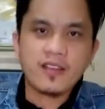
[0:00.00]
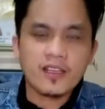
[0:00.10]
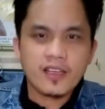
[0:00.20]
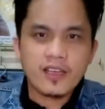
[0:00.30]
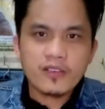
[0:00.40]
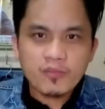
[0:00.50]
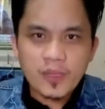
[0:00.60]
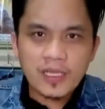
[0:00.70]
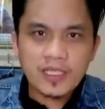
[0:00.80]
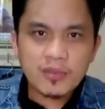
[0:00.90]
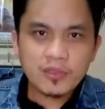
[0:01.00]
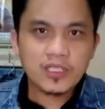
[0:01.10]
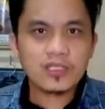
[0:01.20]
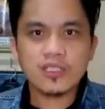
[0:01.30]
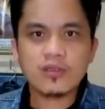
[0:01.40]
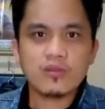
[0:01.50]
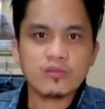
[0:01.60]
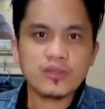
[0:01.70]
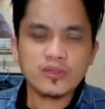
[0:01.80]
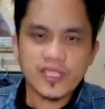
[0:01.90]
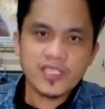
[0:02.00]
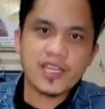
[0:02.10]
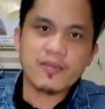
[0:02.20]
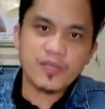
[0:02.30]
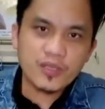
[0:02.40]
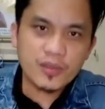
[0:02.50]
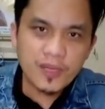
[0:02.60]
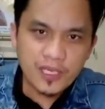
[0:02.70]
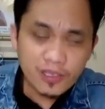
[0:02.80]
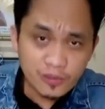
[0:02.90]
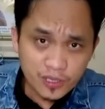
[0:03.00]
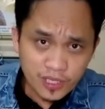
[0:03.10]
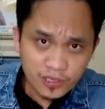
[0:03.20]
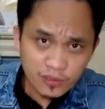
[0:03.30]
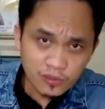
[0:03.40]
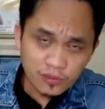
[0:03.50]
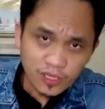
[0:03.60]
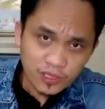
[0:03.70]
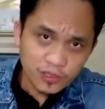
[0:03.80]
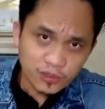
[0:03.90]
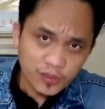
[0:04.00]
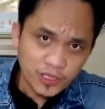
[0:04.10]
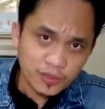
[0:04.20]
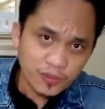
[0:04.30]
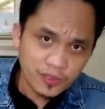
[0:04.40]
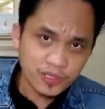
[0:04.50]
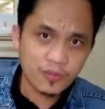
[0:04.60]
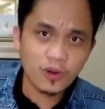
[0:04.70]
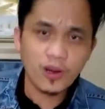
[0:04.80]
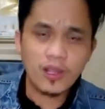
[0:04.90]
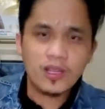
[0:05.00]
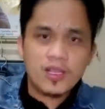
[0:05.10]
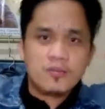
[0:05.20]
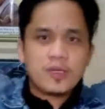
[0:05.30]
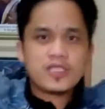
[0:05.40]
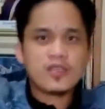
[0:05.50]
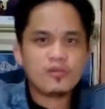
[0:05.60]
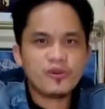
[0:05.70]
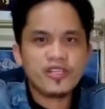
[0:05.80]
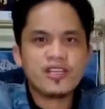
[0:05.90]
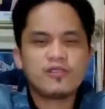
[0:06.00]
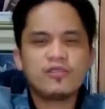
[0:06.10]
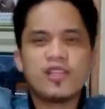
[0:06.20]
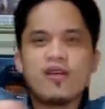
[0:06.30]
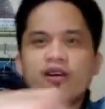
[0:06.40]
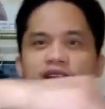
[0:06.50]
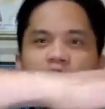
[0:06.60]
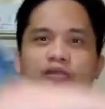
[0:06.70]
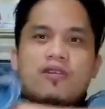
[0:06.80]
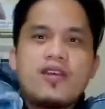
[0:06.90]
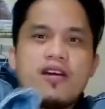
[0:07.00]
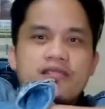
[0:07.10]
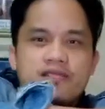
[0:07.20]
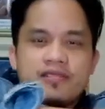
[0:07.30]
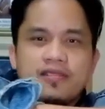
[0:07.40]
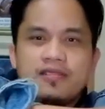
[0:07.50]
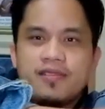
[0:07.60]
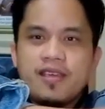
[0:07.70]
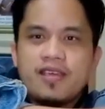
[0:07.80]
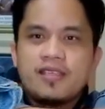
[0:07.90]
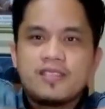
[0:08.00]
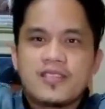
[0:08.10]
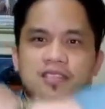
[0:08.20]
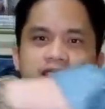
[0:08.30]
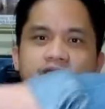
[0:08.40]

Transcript: ngayon, pagkatapos ng tatlong butones, alam nyo naman na yung size nyo, kung large or medium or small, pagsalubungin lang yung dalawang elbow, ayan, X.